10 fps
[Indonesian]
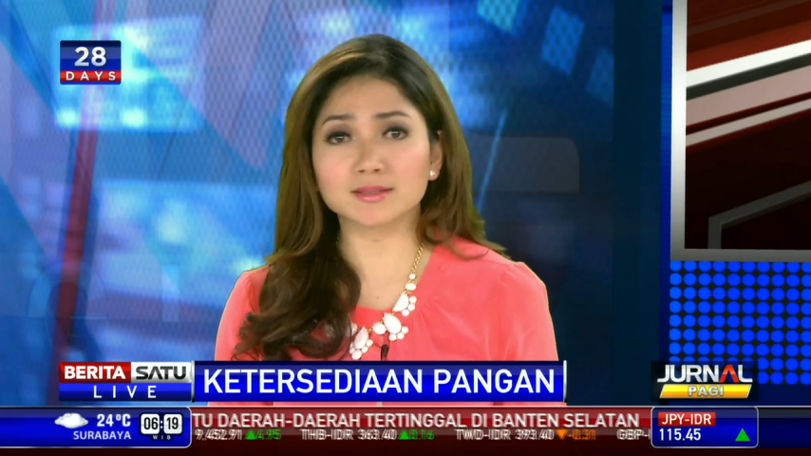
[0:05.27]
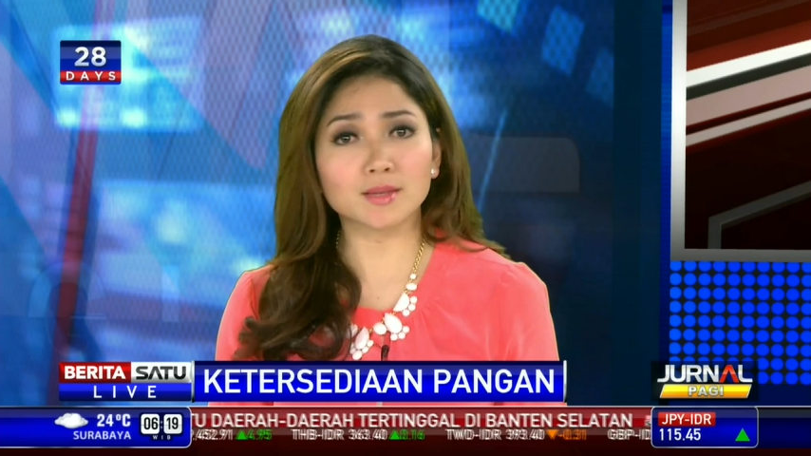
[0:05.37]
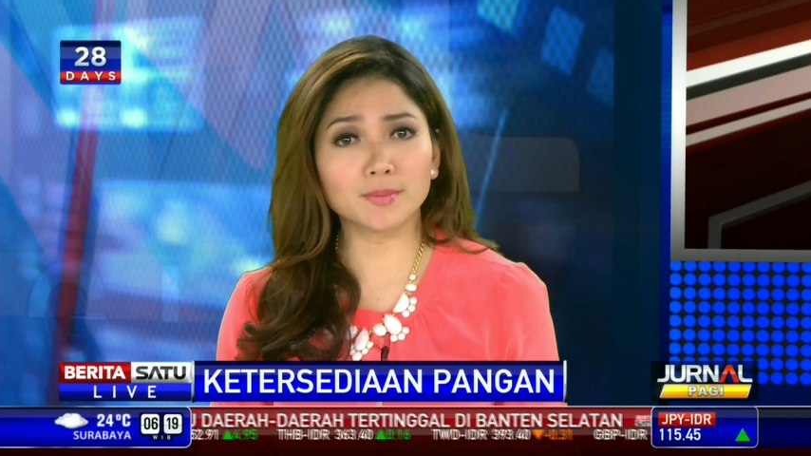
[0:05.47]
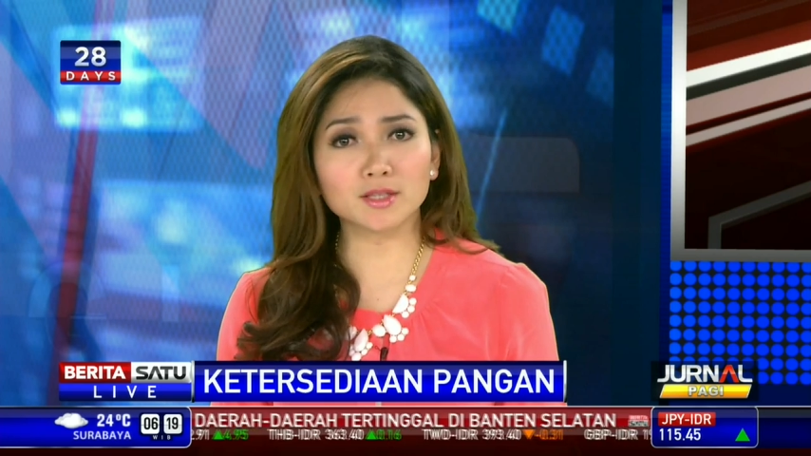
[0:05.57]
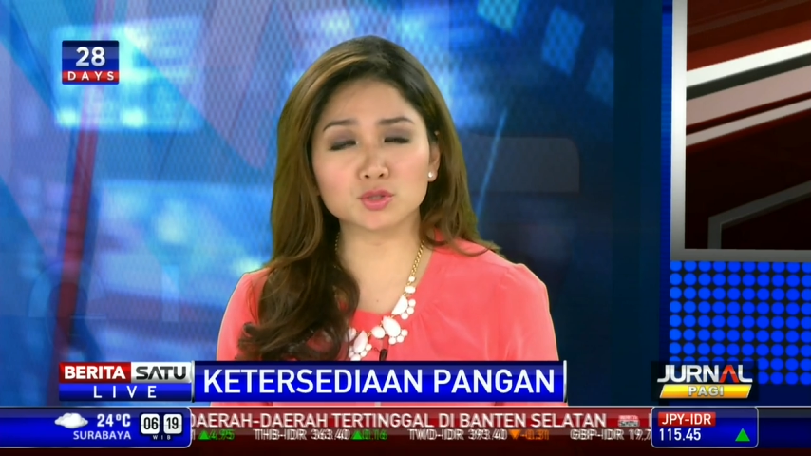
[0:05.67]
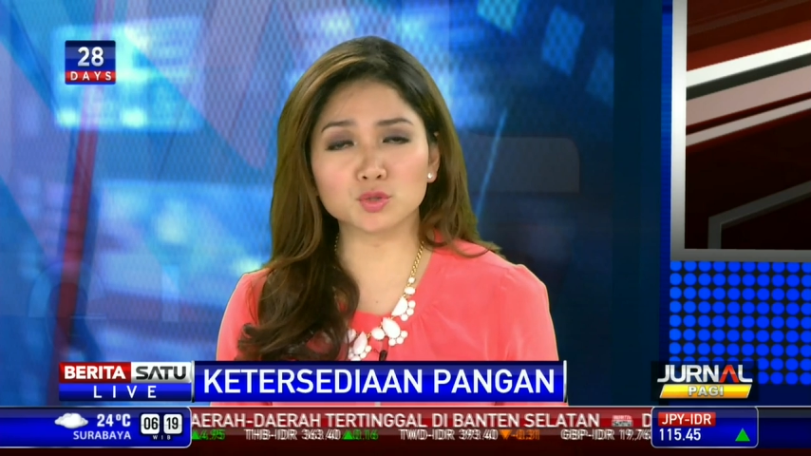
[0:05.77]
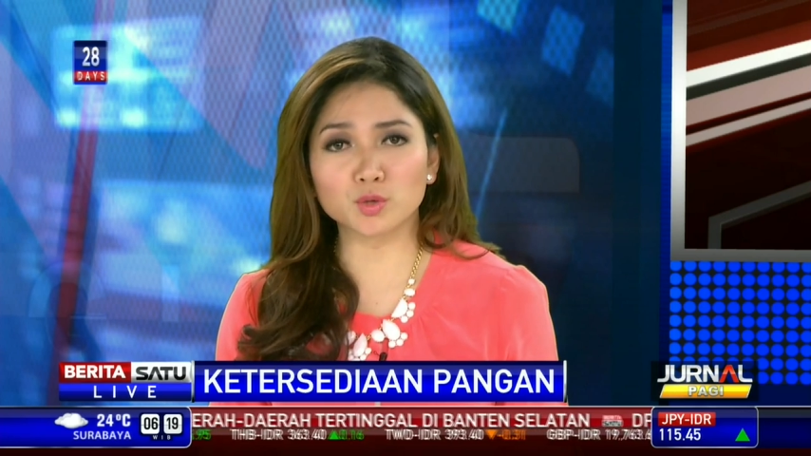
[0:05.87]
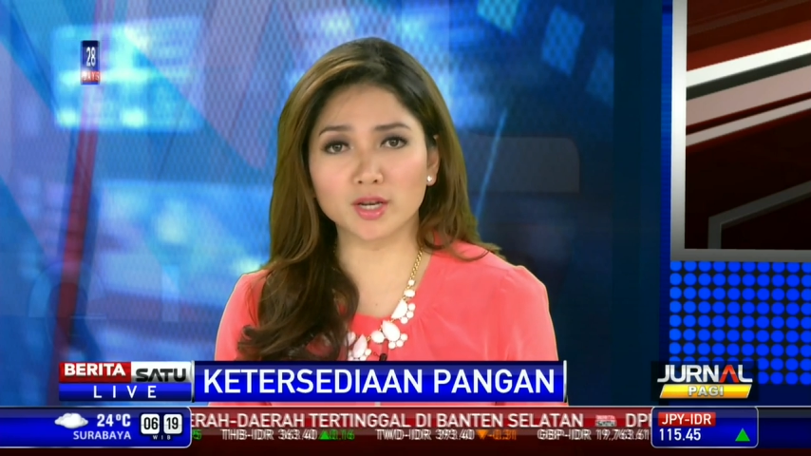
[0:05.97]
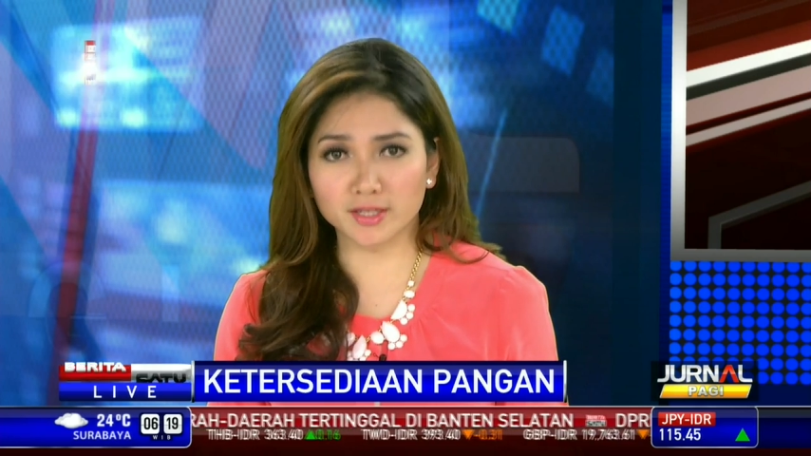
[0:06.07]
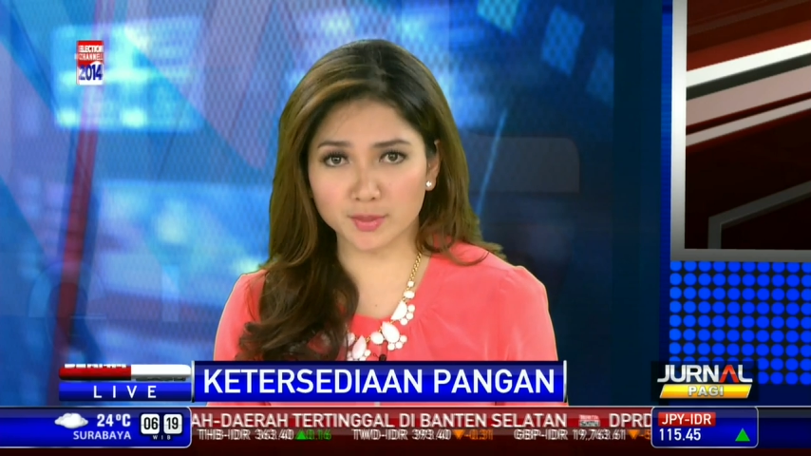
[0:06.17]
sampai tujuh
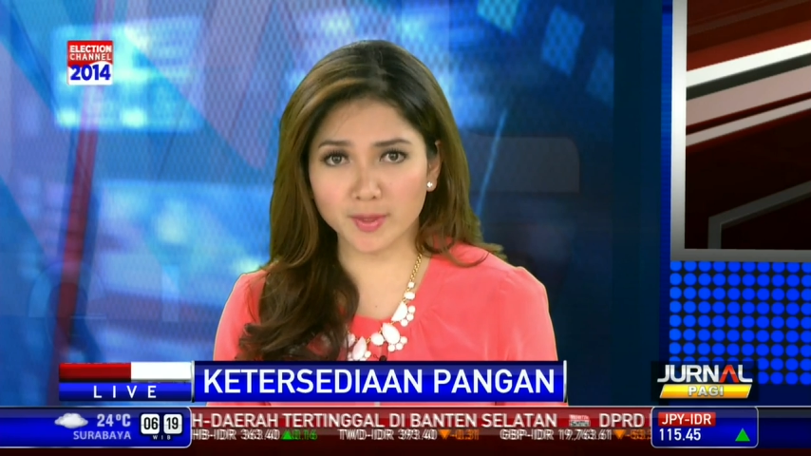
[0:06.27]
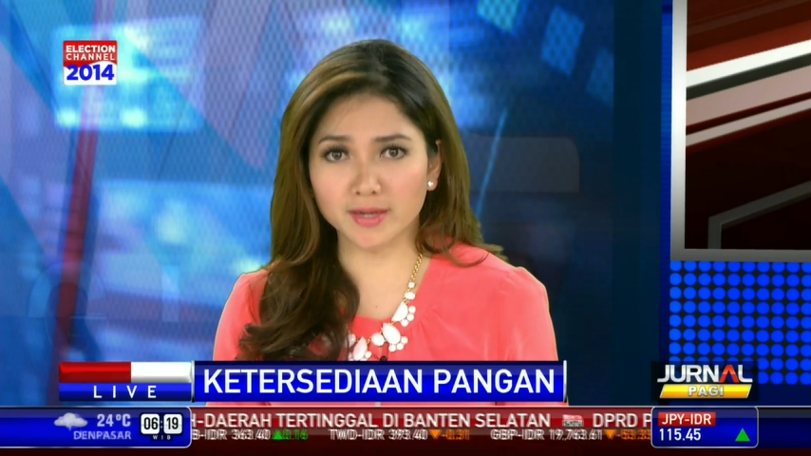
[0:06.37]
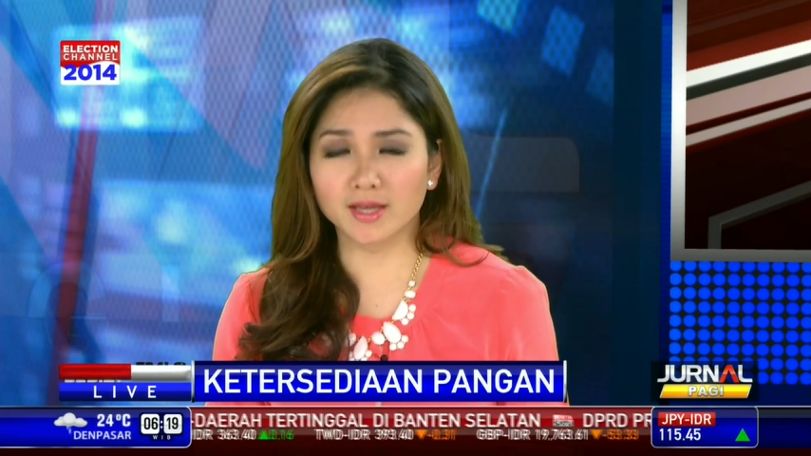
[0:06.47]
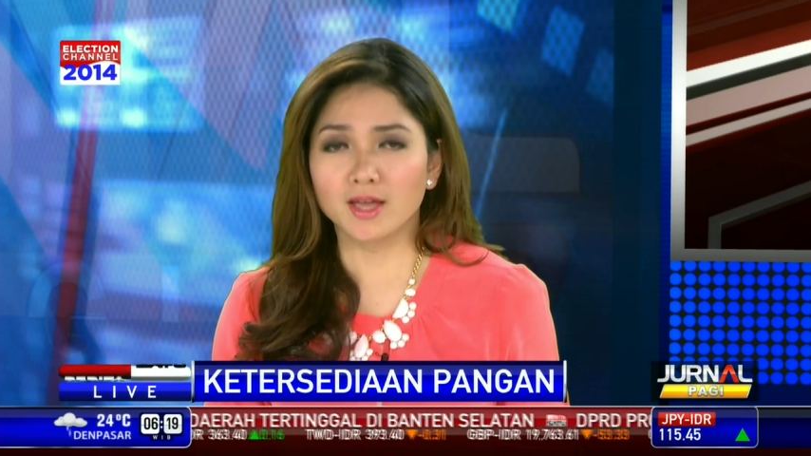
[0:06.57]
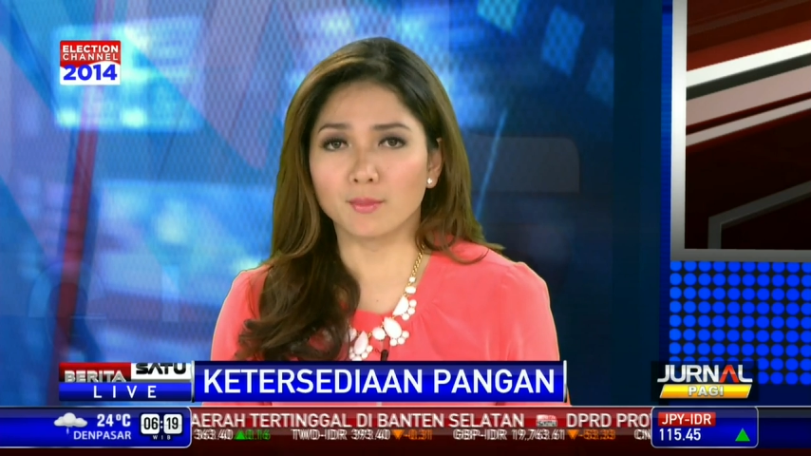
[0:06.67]
bulan ke depan.